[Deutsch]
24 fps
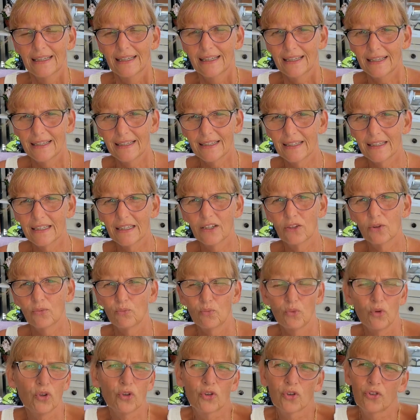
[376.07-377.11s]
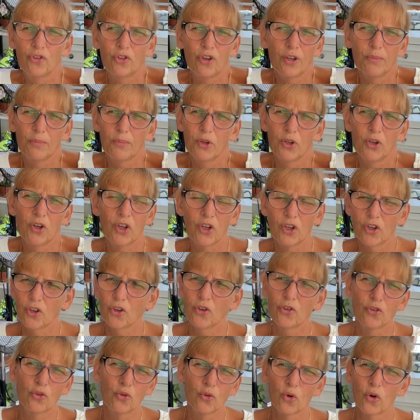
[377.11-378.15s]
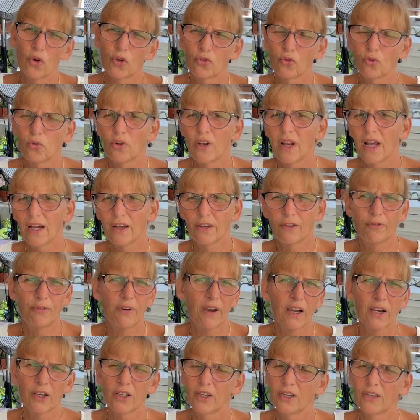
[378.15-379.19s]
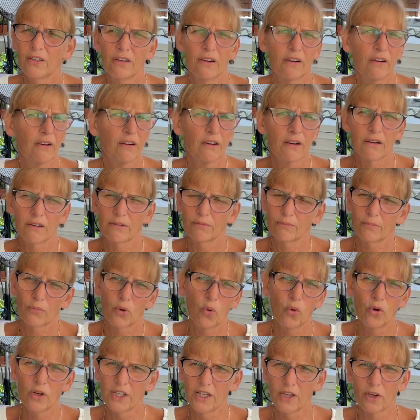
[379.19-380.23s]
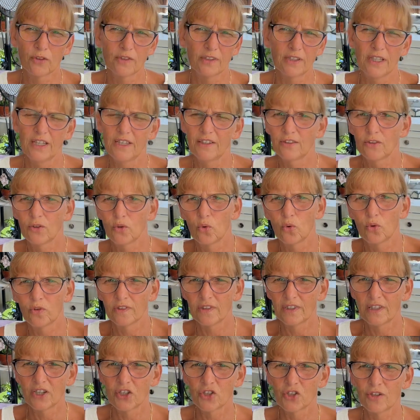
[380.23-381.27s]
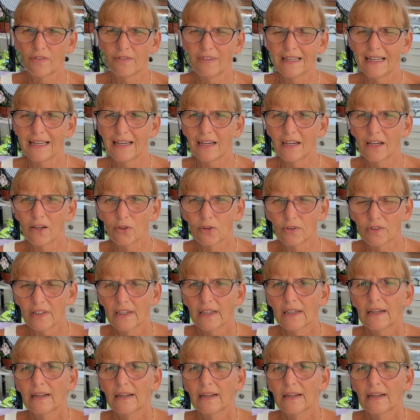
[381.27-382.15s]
Äh, interessiert mich nicht, ist nur so Larifari, ja, hole ich aus der nächsten Hosentasche wieder raus.